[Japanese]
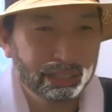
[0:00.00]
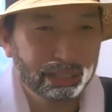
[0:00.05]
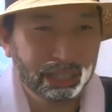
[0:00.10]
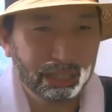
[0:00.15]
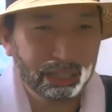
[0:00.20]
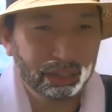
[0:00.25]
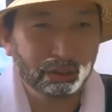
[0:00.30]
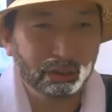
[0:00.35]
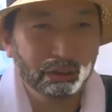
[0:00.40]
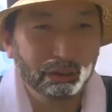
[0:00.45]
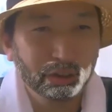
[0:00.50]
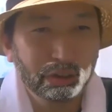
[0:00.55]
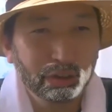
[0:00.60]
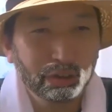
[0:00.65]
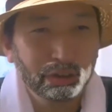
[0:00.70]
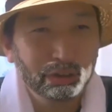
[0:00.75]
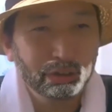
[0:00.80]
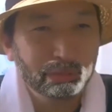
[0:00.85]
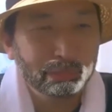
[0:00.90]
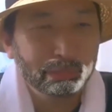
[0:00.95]
でよ、
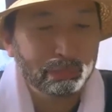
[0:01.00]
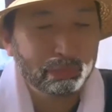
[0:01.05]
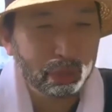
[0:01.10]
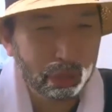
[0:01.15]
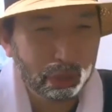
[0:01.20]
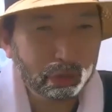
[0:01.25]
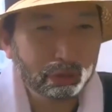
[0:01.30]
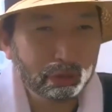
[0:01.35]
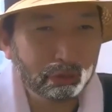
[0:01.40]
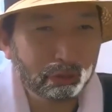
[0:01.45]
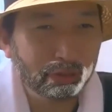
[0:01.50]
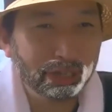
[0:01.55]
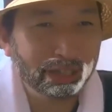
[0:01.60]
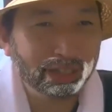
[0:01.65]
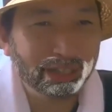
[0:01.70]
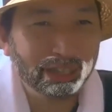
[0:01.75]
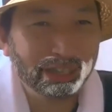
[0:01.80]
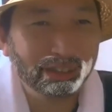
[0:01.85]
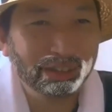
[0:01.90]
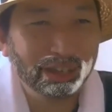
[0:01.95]
今日の話
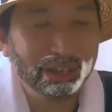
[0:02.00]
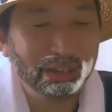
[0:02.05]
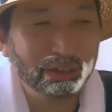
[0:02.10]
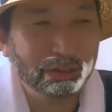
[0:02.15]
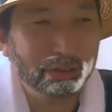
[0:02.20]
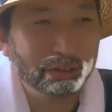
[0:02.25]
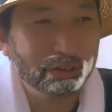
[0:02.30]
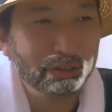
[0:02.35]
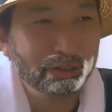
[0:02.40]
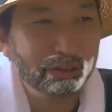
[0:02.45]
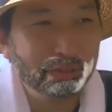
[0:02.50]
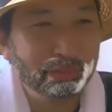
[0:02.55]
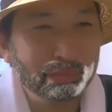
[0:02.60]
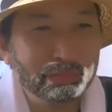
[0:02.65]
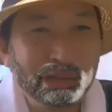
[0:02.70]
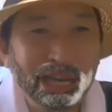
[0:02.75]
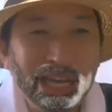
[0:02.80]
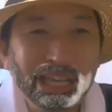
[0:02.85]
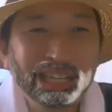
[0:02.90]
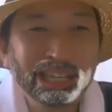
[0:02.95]
題はよ、
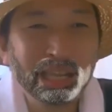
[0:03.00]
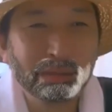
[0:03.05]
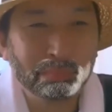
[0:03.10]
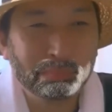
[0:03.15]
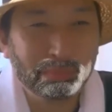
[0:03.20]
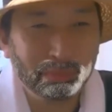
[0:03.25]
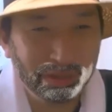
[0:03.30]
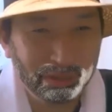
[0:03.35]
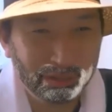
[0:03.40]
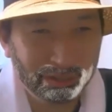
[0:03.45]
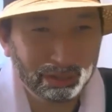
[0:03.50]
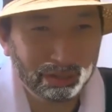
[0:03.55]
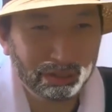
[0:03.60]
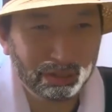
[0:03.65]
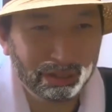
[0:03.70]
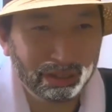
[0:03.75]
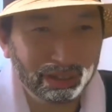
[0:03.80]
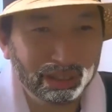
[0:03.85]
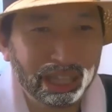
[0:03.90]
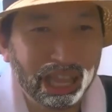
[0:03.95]
マイナポイントっ
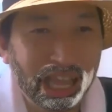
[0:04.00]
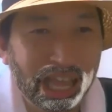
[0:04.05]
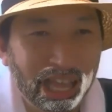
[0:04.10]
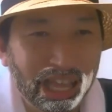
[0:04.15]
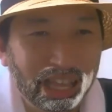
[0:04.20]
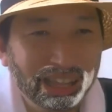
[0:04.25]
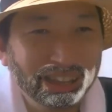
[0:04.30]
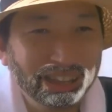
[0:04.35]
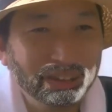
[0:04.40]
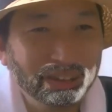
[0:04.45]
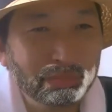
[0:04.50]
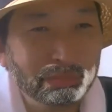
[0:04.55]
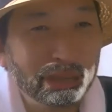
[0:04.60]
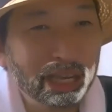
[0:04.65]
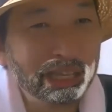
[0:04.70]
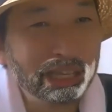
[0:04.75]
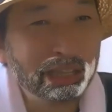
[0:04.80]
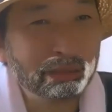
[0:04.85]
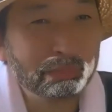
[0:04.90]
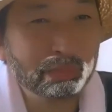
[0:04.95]
つんだ。
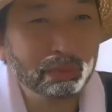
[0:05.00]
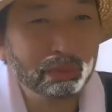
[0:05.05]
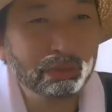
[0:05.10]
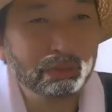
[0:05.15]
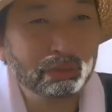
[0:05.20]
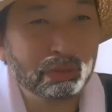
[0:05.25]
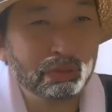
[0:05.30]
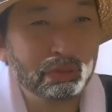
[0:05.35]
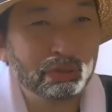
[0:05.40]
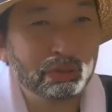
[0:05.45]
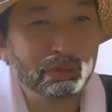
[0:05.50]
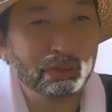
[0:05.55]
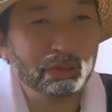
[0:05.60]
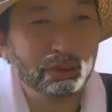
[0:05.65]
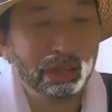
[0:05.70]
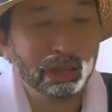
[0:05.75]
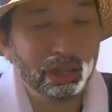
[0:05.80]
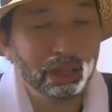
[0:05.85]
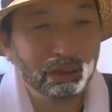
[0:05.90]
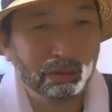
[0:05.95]
マイナポイントっつうの
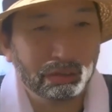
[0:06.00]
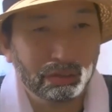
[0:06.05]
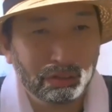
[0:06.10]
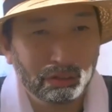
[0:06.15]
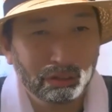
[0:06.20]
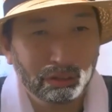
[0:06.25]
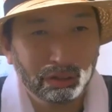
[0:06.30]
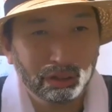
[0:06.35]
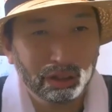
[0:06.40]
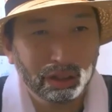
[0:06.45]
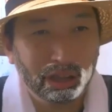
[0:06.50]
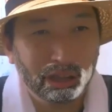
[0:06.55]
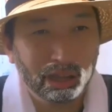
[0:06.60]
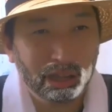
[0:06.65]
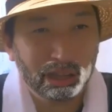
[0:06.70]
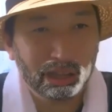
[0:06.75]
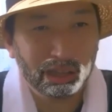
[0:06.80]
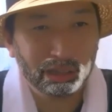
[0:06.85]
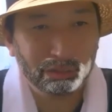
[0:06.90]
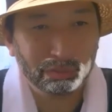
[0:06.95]
がよ、
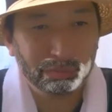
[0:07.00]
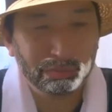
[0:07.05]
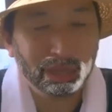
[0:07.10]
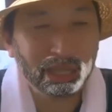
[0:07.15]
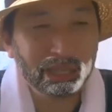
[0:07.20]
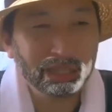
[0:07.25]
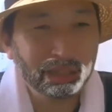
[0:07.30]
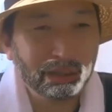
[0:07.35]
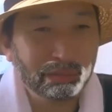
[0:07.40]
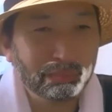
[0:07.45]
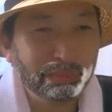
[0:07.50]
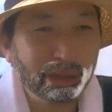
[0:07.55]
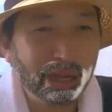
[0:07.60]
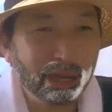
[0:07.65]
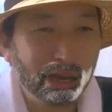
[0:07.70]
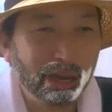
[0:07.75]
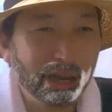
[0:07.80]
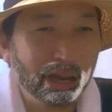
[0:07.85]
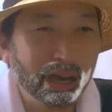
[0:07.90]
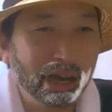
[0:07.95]
あの、
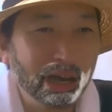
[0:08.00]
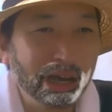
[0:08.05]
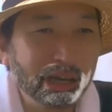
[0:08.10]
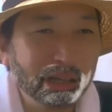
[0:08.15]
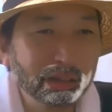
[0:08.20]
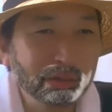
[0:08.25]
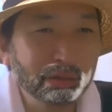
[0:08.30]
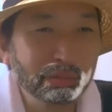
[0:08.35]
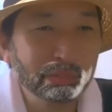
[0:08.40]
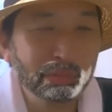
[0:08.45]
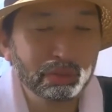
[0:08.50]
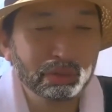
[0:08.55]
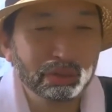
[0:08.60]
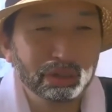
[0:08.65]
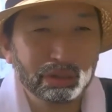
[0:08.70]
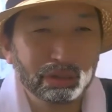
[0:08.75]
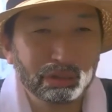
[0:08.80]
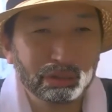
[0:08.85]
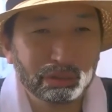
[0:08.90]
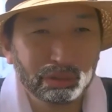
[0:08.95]
マイナンバーカードを持っ
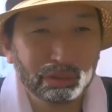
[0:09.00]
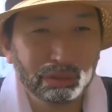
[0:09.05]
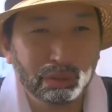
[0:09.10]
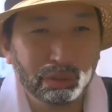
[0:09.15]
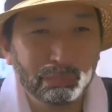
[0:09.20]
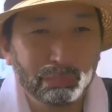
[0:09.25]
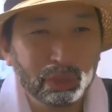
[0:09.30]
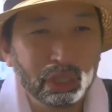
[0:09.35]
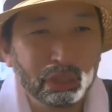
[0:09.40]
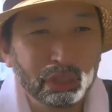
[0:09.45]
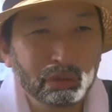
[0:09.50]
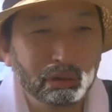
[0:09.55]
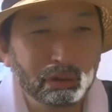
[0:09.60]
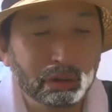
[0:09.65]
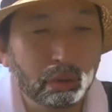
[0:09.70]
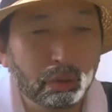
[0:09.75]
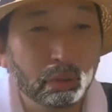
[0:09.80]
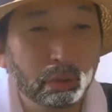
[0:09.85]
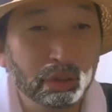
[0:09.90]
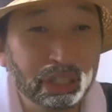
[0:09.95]
てると、一
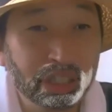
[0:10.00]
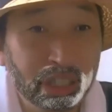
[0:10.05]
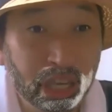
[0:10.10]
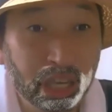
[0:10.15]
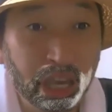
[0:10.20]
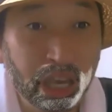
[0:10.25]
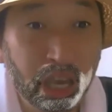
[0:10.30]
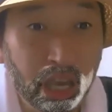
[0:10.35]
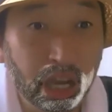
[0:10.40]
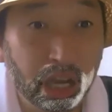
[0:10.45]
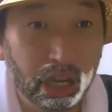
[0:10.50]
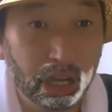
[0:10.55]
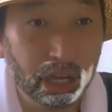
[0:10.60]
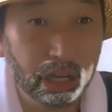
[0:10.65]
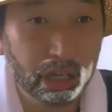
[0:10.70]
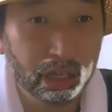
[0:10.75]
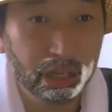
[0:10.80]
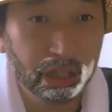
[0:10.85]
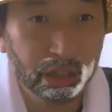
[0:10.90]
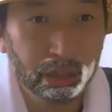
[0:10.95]
人5000円。
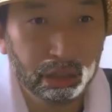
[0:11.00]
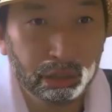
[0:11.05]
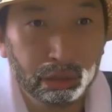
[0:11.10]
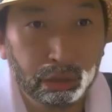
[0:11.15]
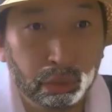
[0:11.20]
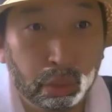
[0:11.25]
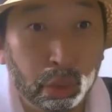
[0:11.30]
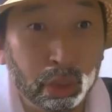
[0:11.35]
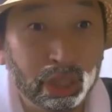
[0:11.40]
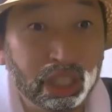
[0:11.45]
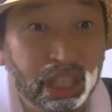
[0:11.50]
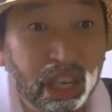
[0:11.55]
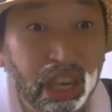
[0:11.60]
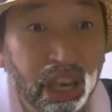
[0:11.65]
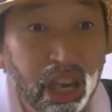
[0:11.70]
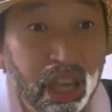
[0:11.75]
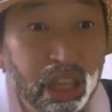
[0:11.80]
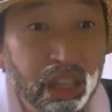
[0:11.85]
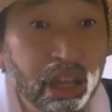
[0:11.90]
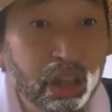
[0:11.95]
5 0 0
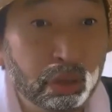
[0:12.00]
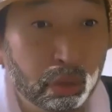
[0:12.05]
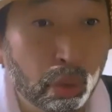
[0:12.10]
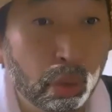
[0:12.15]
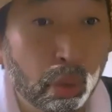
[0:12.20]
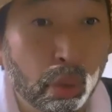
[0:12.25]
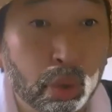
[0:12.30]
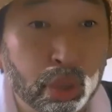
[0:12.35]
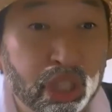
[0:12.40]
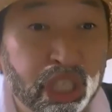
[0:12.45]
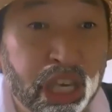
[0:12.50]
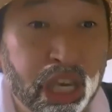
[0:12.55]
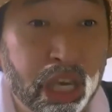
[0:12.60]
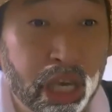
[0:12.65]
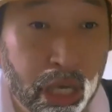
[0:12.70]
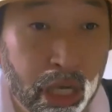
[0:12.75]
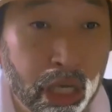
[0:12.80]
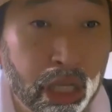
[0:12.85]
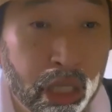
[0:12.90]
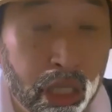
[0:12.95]
円だぞ、5 0 0
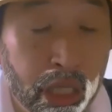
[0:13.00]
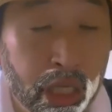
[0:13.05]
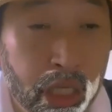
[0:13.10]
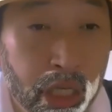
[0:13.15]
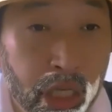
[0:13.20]
円。5